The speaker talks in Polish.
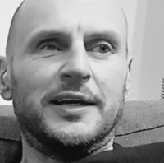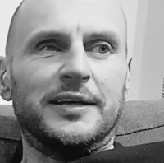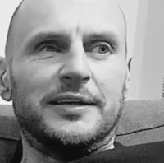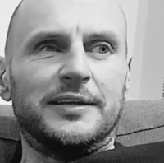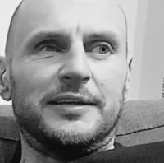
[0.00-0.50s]

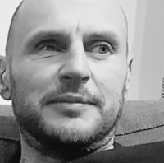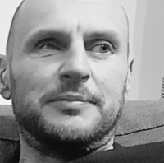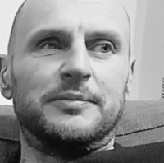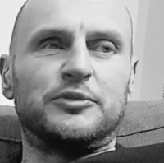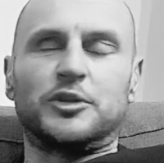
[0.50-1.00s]
E,
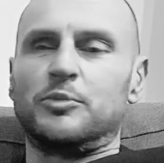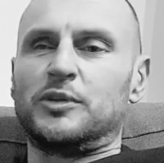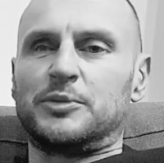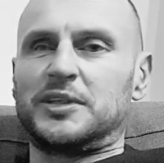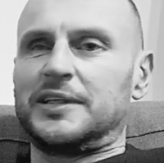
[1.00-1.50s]
czy to była
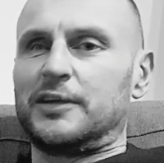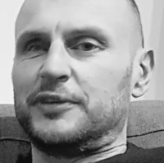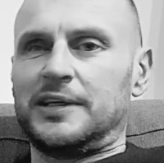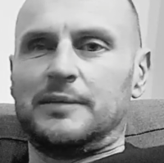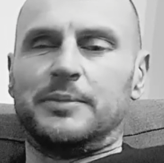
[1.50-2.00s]
na przykład
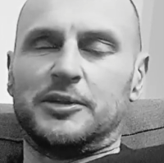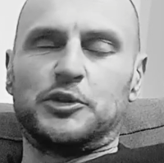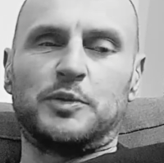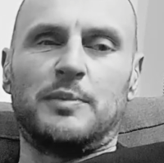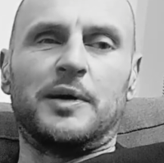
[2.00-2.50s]
grafika bardzo
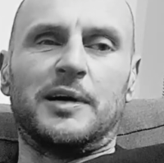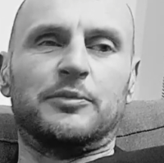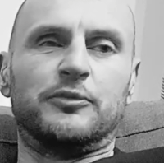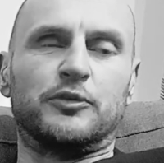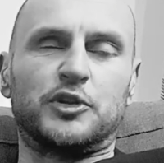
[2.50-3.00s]
słaba, a
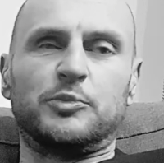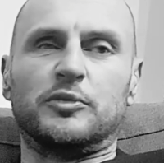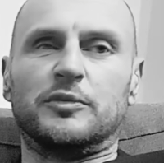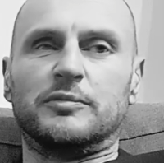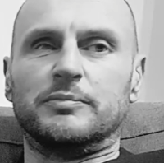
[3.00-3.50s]
wówczas
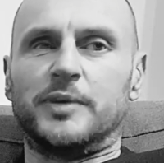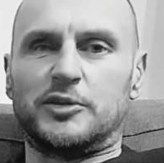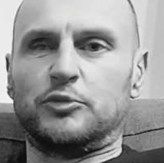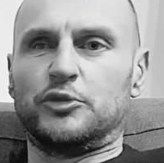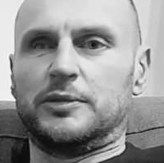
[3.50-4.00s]
było
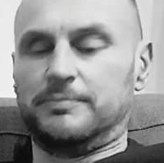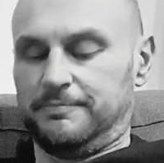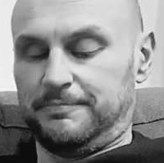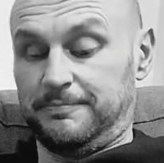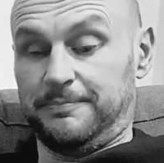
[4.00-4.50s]
bardzo duże
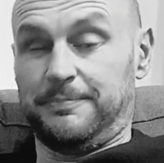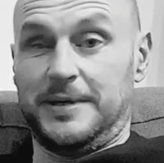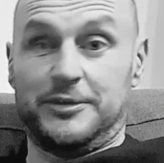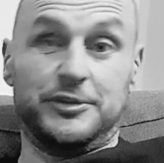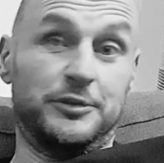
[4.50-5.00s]

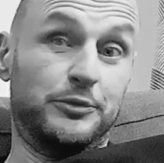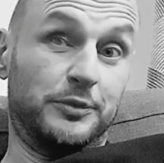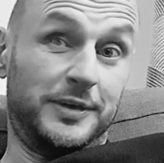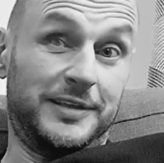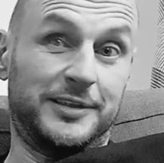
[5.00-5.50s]
parcie u
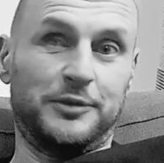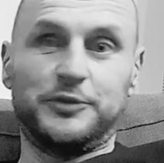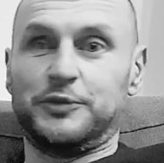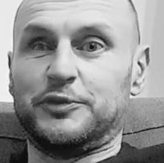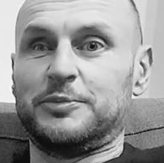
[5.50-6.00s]

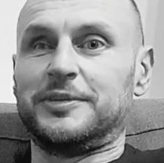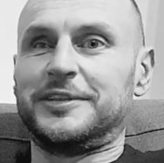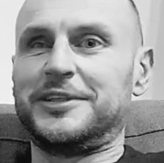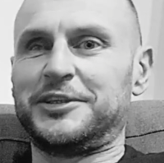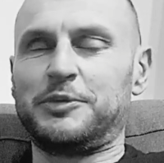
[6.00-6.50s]
atarowców, żeby
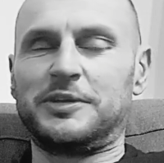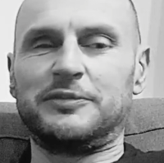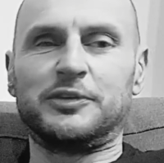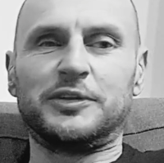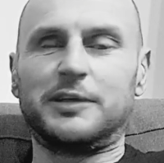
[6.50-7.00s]
gierki ładnie
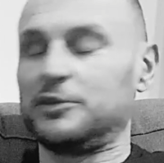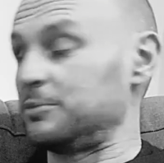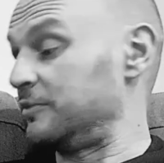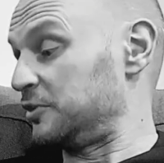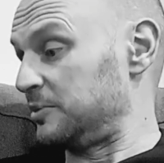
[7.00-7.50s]
wyglądały,
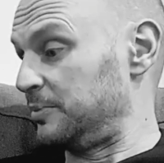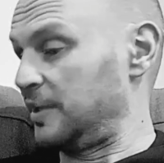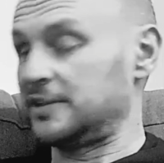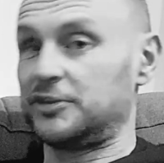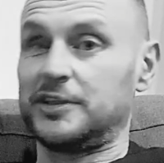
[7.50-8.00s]
żeby właśnie
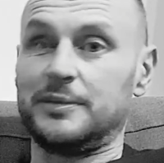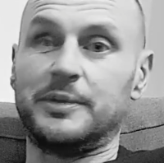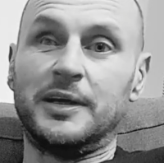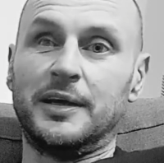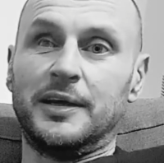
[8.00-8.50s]
pokazać takim
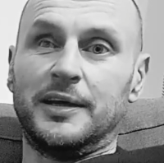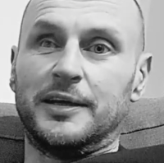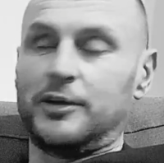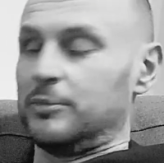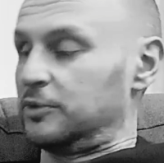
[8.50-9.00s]

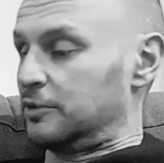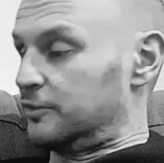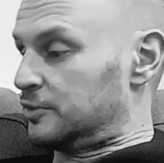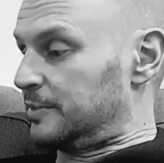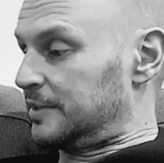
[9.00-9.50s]

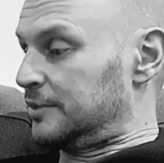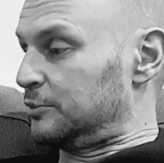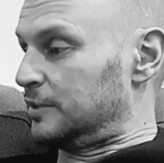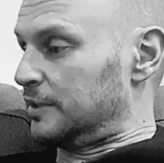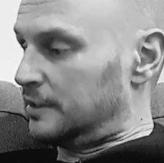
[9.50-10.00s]
komodorowcom jak ten
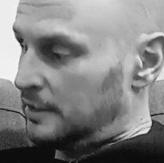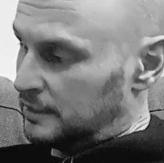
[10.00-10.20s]
tutaj.